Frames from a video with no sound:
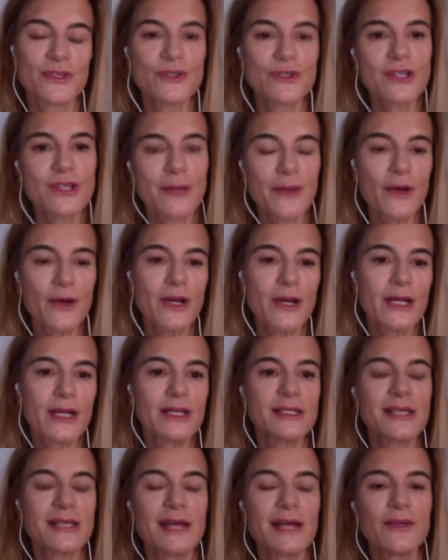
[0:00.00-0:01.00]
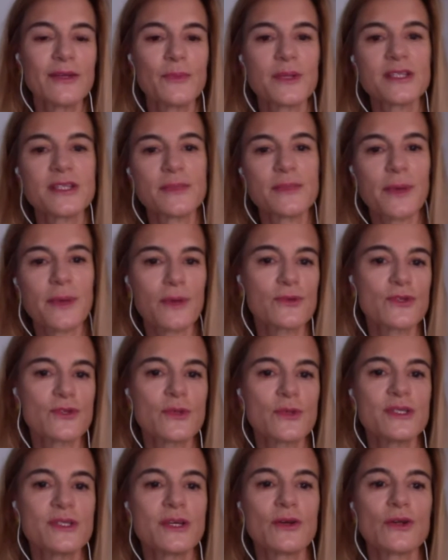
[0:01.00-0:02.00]
está bem organizada, a principal
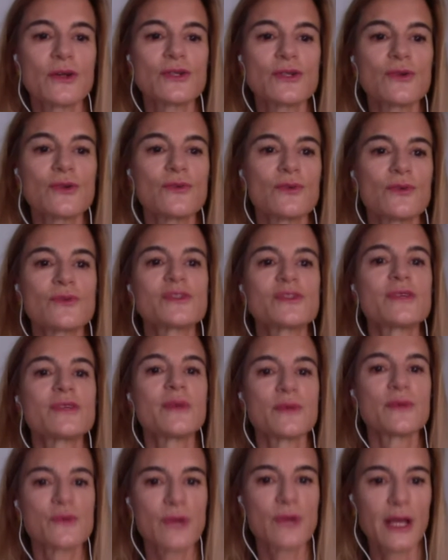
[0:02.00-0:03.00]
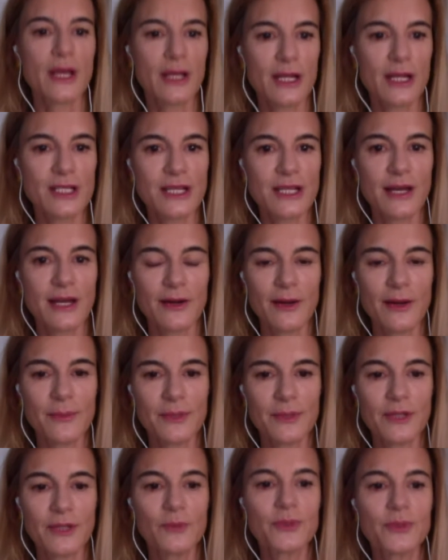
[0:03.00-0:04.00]
consequência é que nós não, sabemos o que é que lá está, não é?
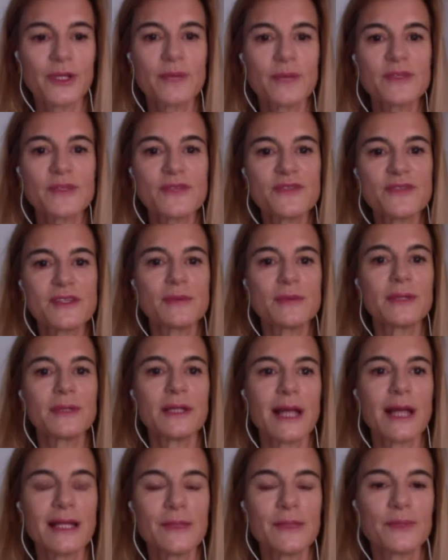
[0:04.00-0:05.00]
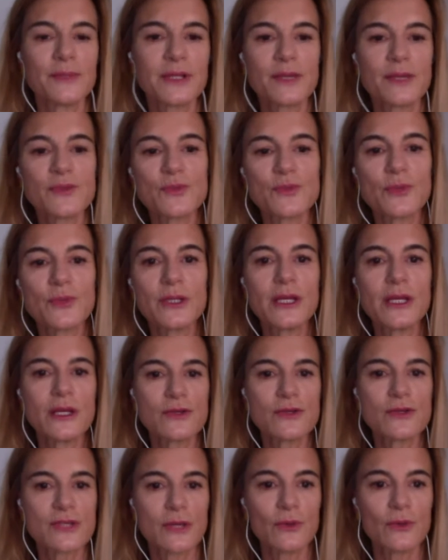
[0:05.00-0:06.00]
Portanto, perdemos a visibilidade e perdemos um bocadinho a
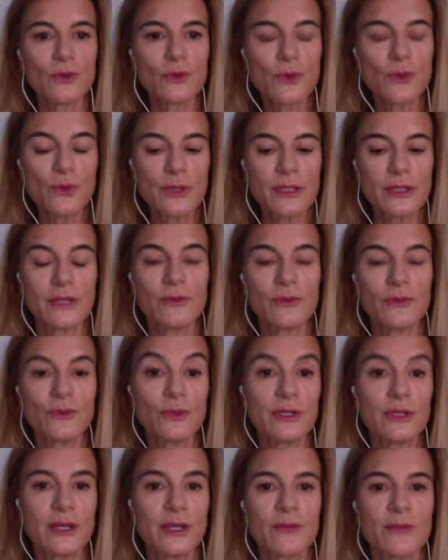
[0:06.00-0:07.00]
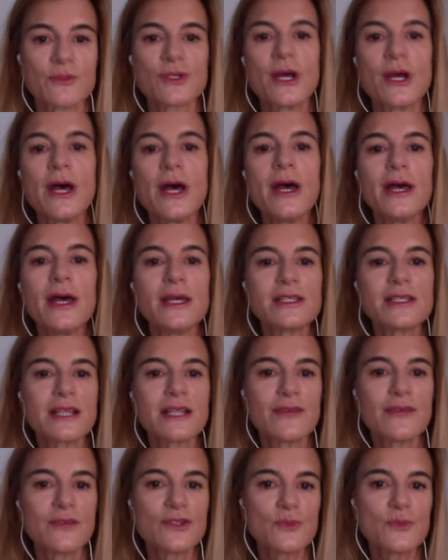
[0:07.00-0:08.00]
noção do que, do que temos. Isso
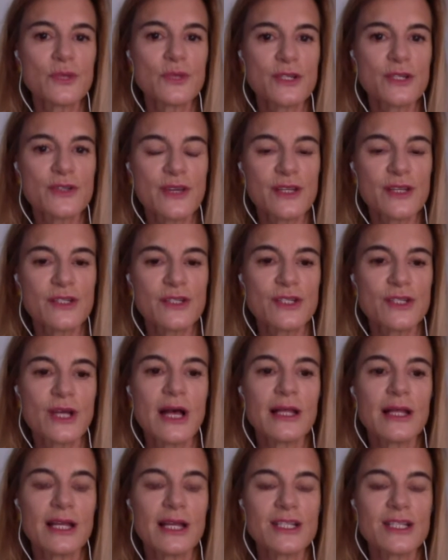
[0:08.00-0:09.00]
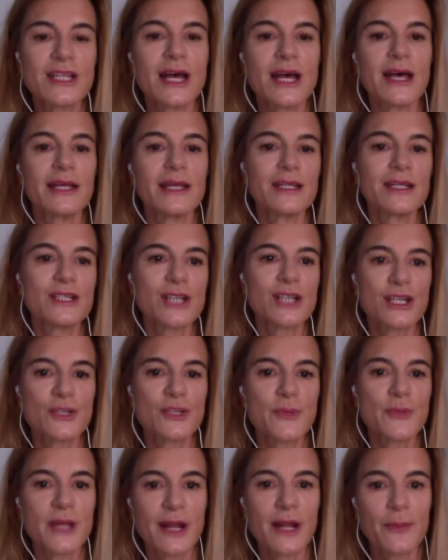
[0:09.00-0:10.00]
leva-nos muitas vezes, lá está, a deixar
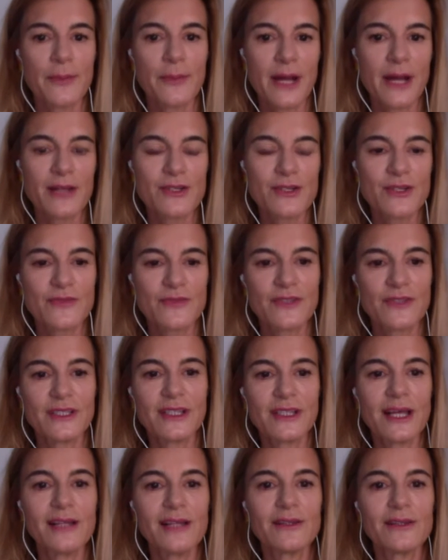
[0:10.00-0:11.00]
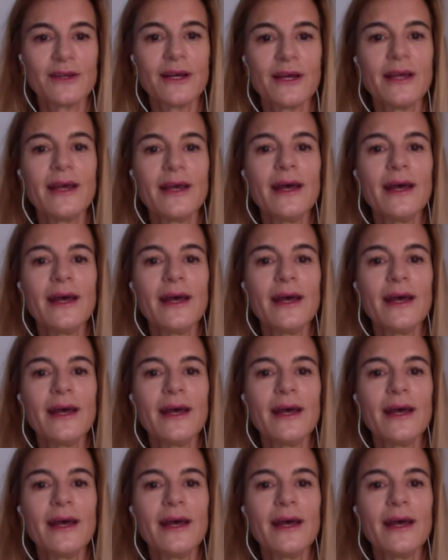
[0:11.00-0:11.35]
expirar prazos de validade, não é?